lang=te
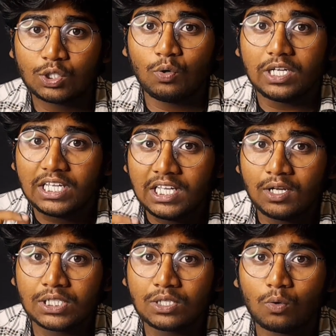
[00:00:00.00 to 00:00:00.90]
సో ఈ
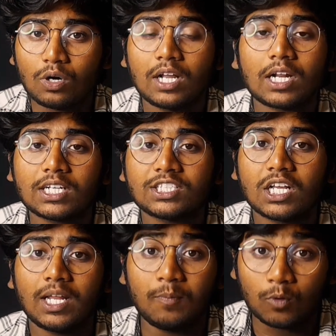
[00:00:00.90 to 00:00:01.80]
రేస్లో కూడా
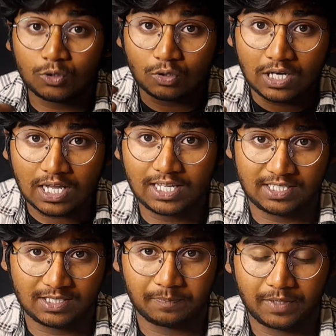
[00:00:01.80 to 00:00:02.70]
రష్యానే ముందుండాలి
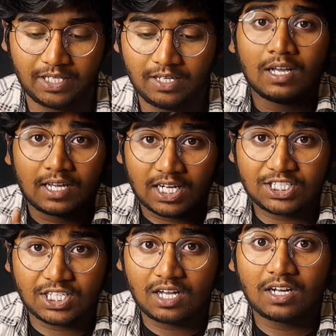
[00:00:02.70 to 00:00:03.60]
అని చెప్పి
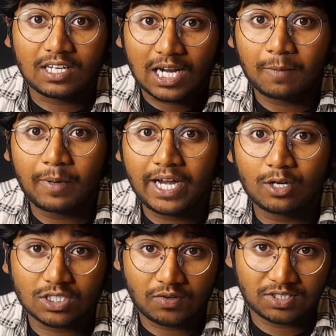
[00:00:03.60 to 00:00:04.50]
రష్యా నలభై
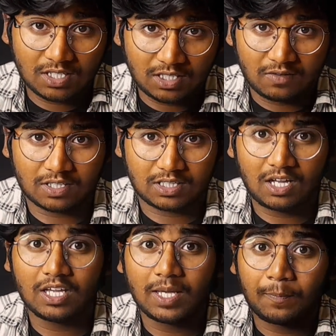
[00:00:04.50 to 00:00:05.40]
ఏడు సంవత్సరాల తర్వాత
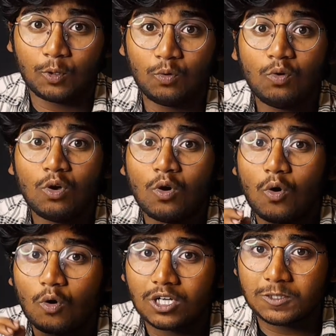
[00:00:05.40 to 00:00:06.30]
ఇప్పుడు
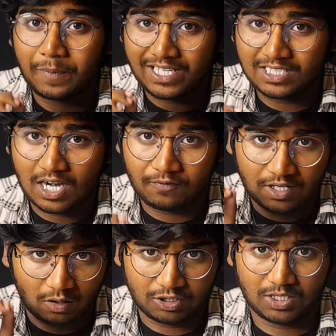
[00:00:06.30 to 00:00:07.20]
ఒక స్పేస్
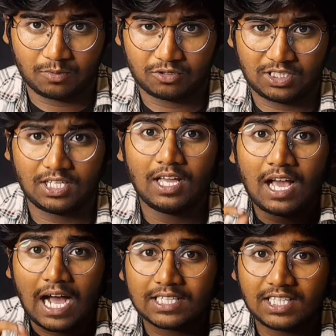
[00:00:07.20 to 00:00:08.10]
క్రాఫ్ట్ని లాంచ్ చేయబోతుంది
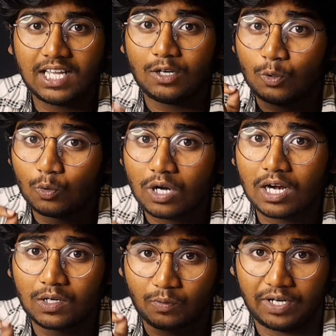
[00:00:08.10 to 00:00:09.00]
అదే లూనా
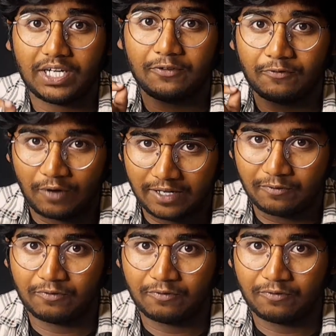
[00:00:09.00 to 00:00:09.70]
ట్వంటీ ఫైవ్